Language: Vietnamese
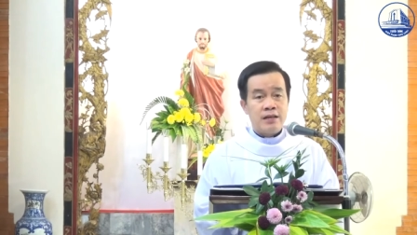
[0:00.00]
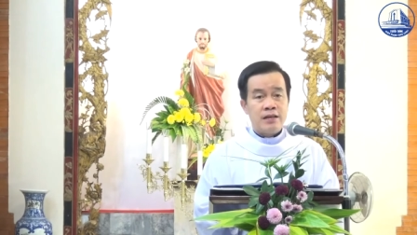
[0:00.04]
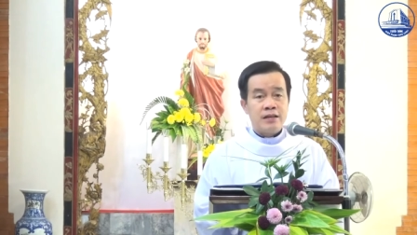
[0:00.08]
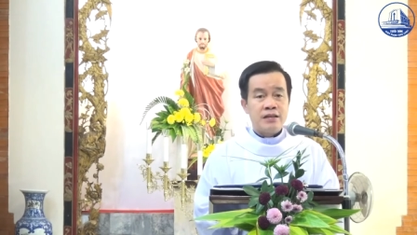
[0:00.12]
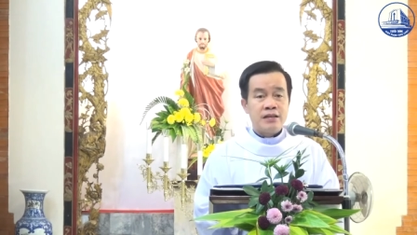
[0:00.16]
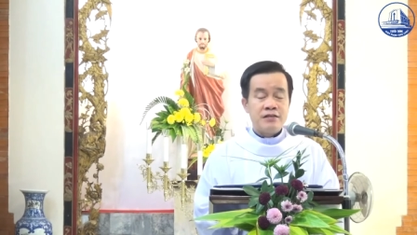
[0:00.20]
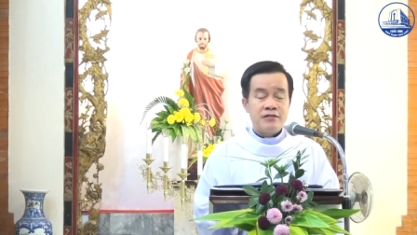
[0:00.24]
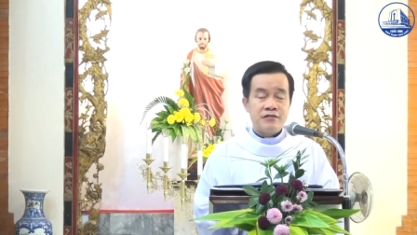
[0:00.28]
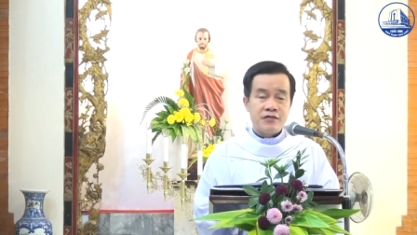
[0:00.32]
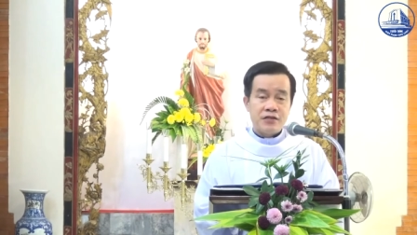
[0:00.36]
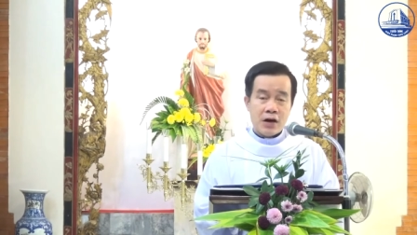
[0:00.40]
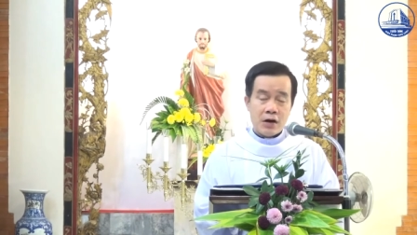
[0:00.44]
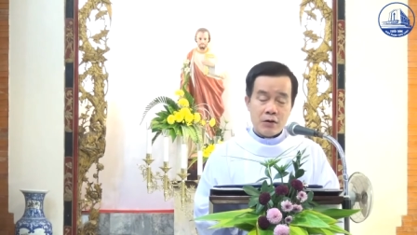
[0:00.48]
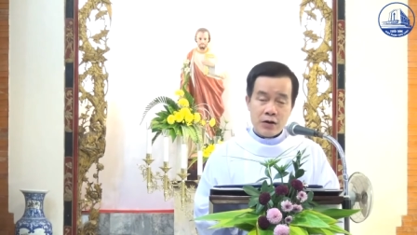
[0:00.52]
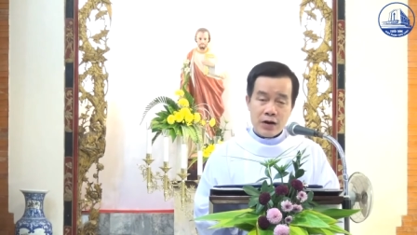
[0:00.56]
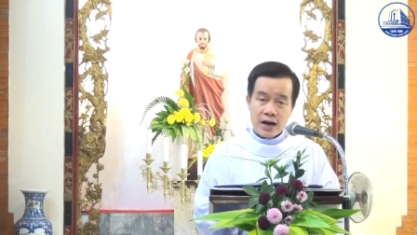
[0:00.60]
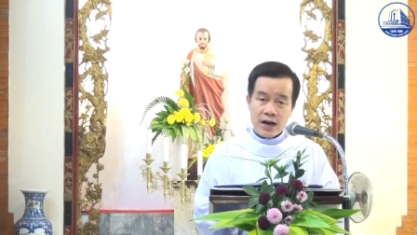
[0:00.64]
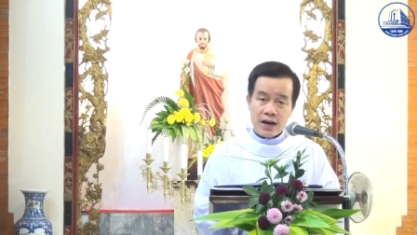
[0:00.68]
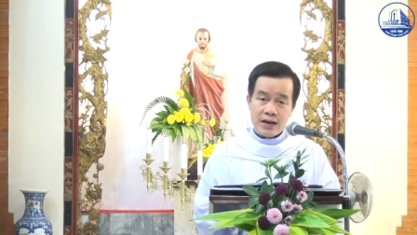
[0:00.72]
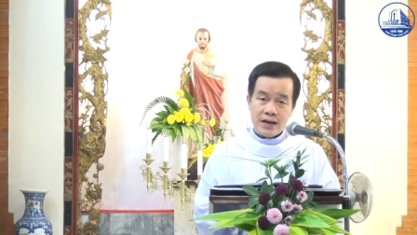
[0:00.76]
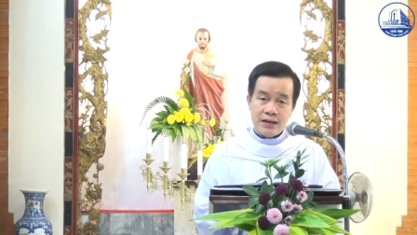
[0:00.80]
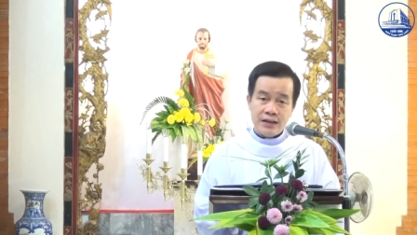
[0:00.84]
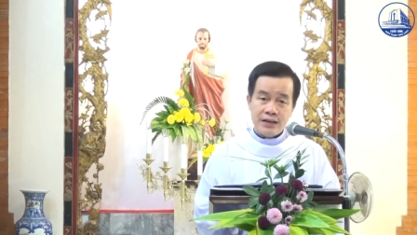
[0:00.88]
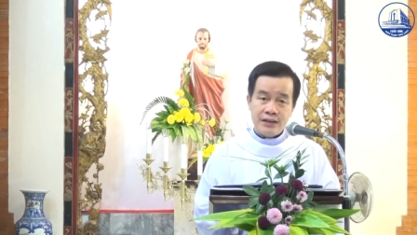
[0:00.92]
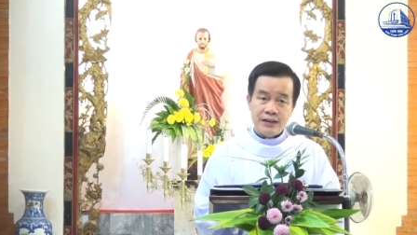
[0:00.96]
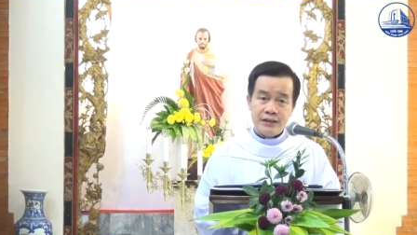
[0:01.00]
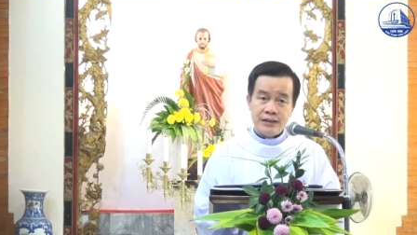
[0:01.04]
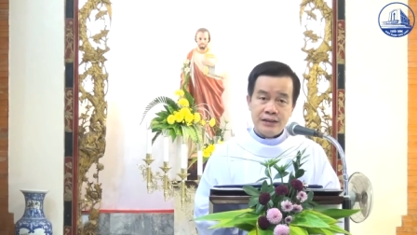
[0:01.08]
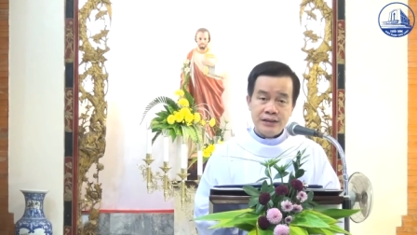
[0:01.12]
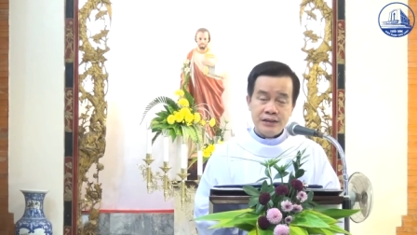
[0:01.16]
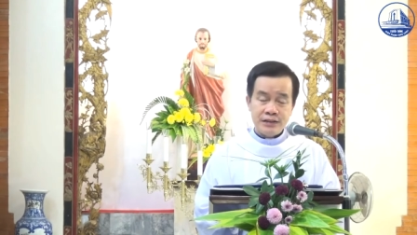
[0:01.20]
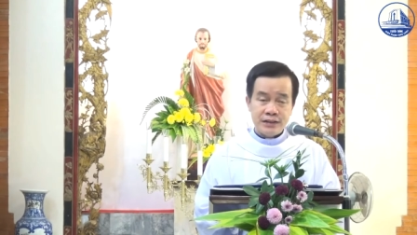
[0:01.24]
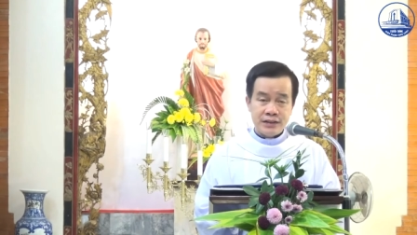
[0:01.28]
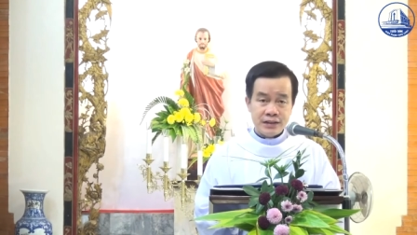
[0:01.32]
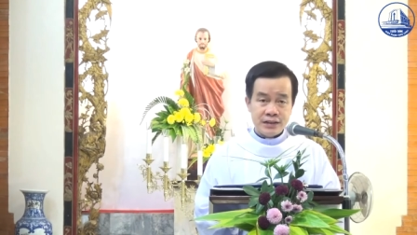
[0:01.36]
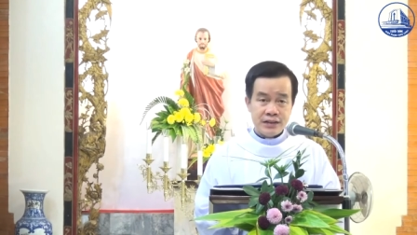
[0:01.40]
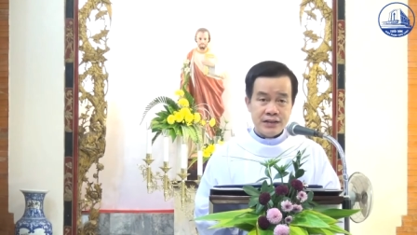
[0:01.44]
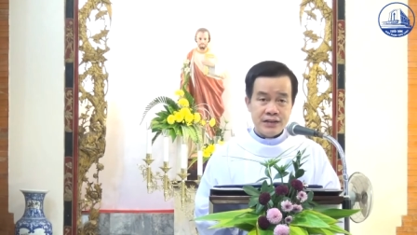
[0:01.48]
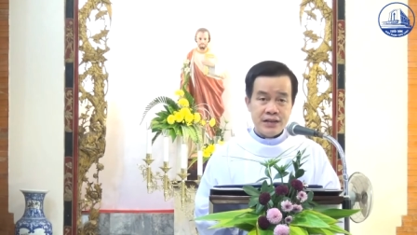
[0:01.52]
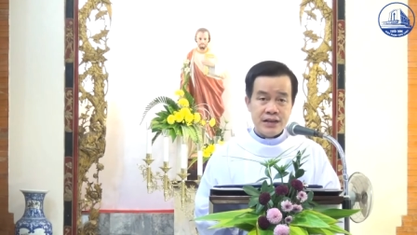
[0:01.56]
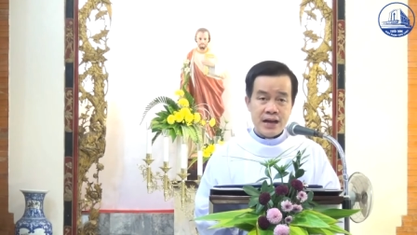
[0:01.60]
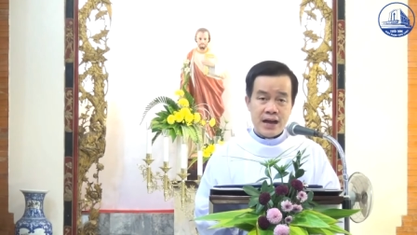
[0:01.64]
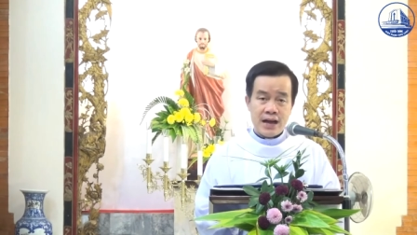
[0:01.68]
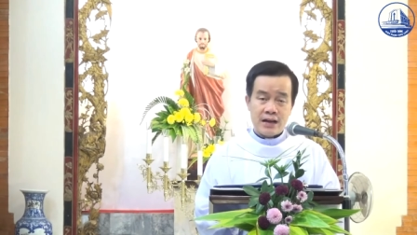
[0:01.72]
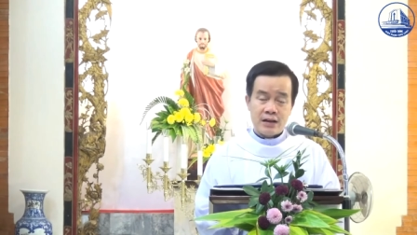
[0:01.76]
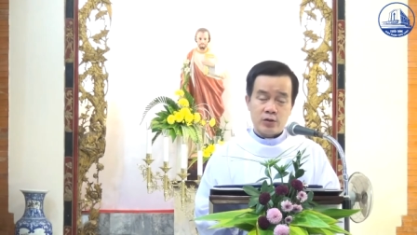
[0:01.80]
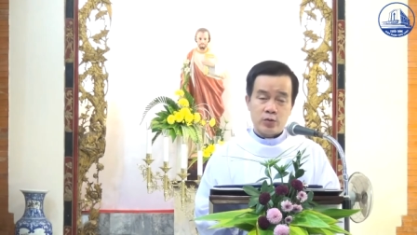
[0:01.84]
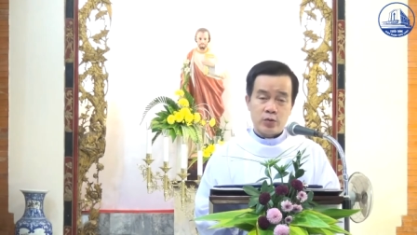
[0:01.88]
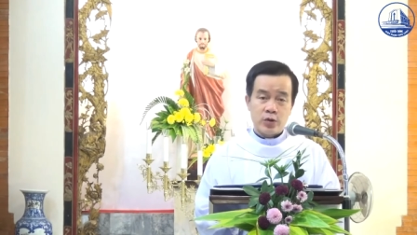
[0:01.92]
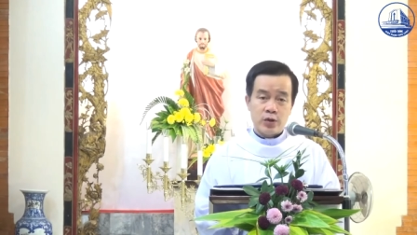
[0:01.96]
Vào ngày thứ tư
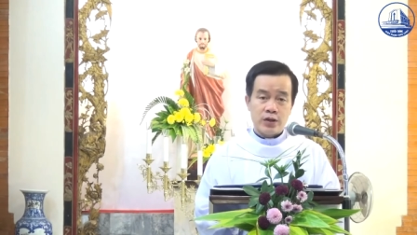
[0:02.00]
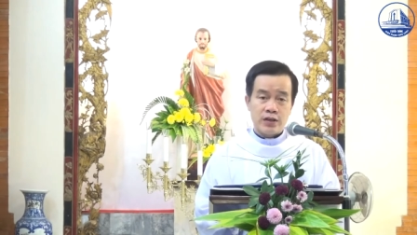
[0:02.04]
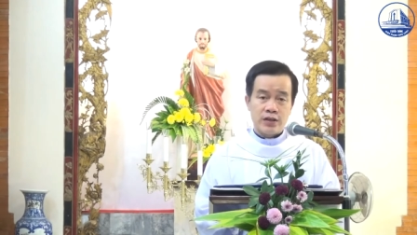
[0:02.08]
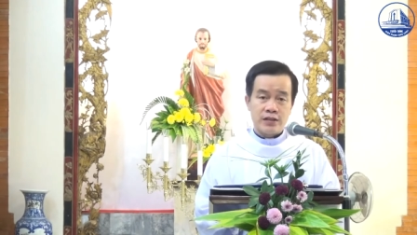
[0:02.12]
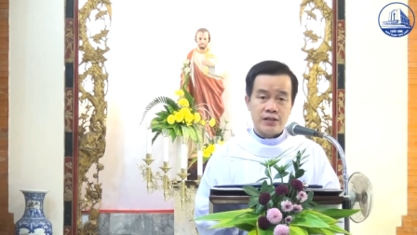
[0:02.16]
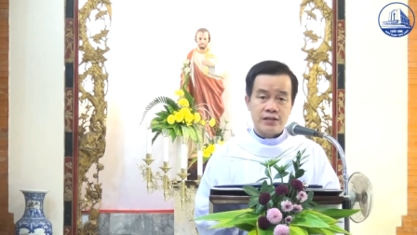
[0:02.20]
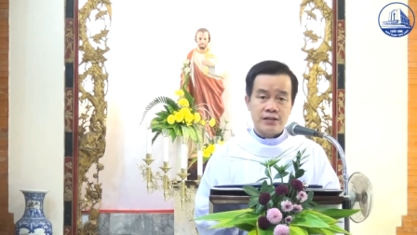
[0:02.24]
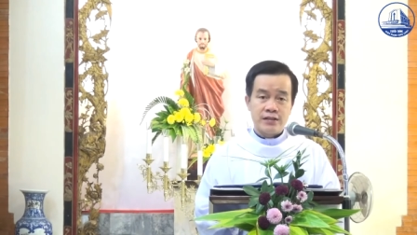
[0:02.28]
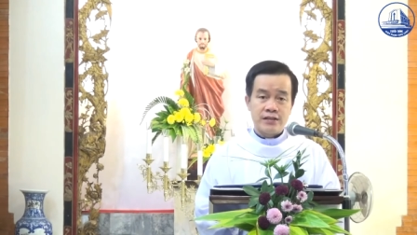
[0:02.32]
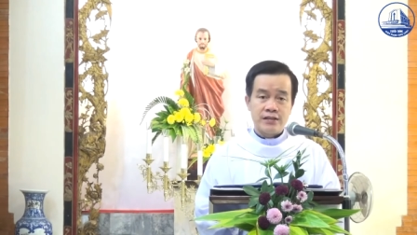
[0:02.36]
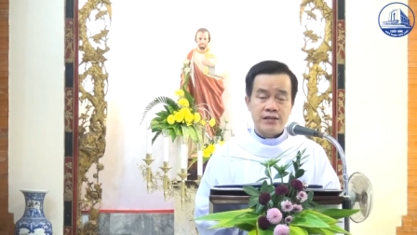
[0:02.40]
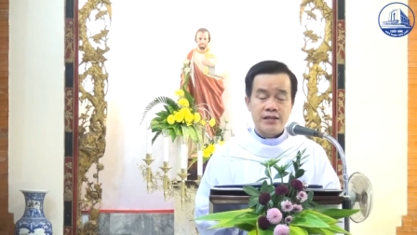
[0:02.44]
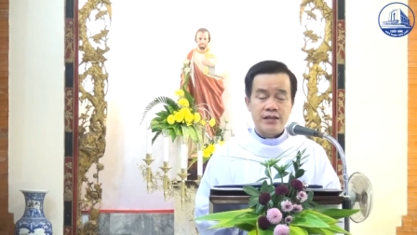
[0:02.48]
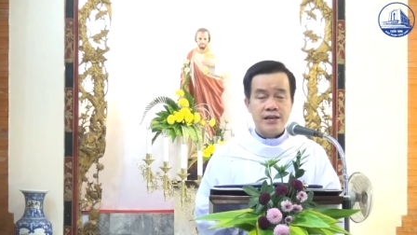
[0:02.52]
hàng tuần